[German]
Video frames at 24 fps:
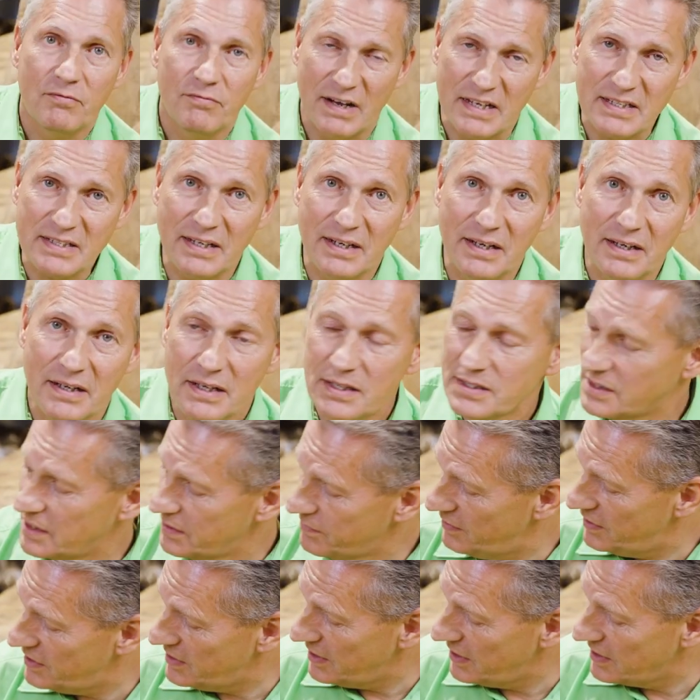Wasser ist
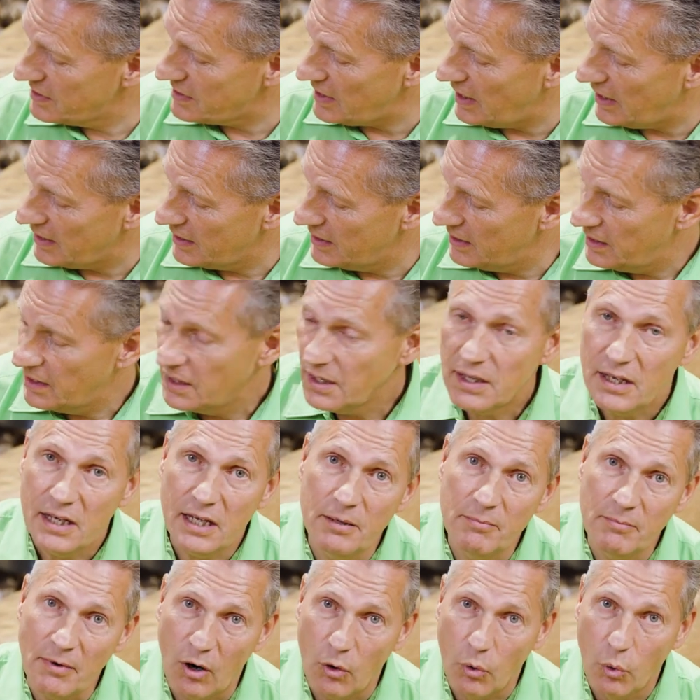eine wichtige Sache.
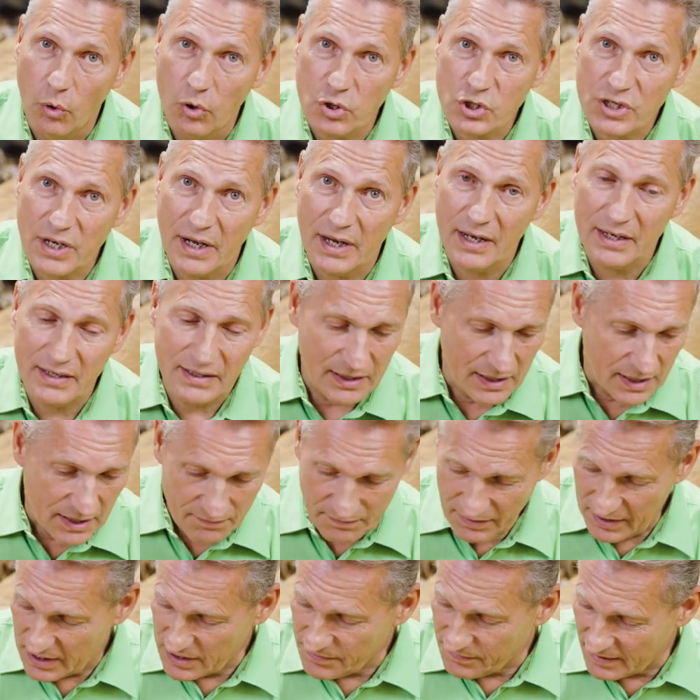Immer hochstellen.
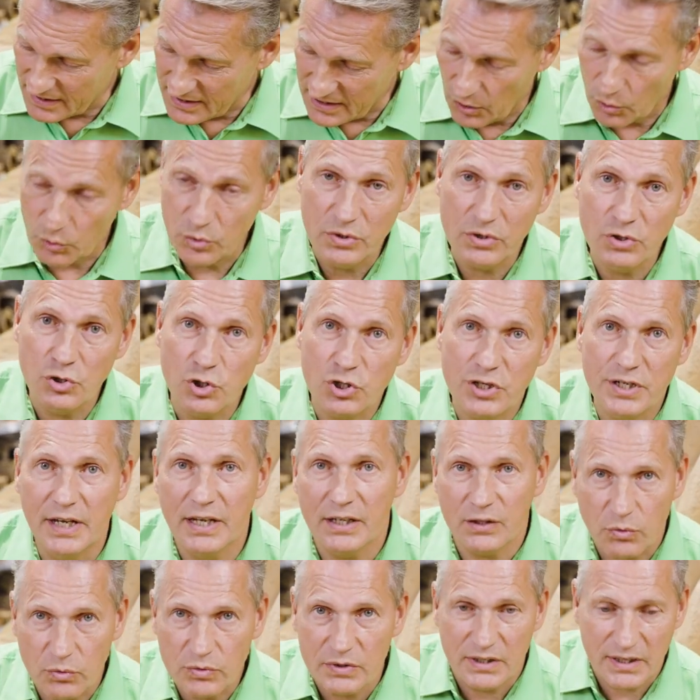Wenn das Wasser unten
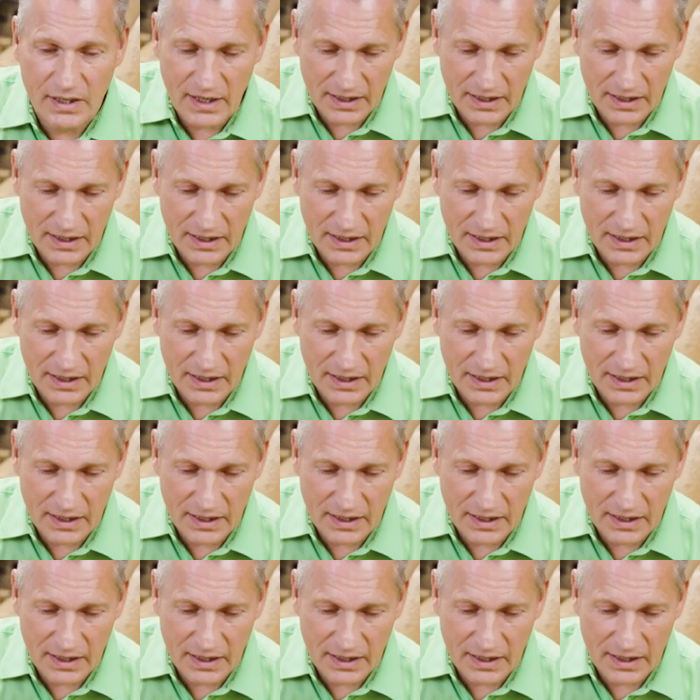steht und die